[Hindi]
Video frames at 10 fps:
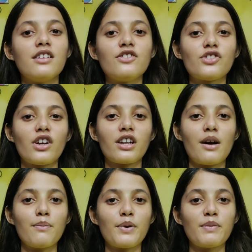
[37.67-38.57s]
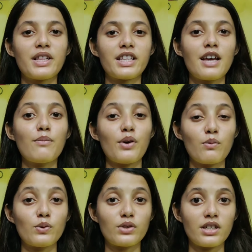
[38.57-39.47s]
इंस्टाग्राम पे मिलते हैं
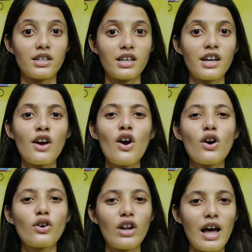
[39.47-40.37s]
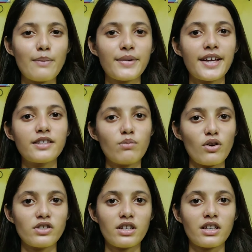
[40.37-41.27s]
प्रमोशन के कलैब के
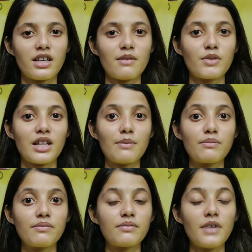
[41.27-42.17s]
स्पॉन्सर के मतलब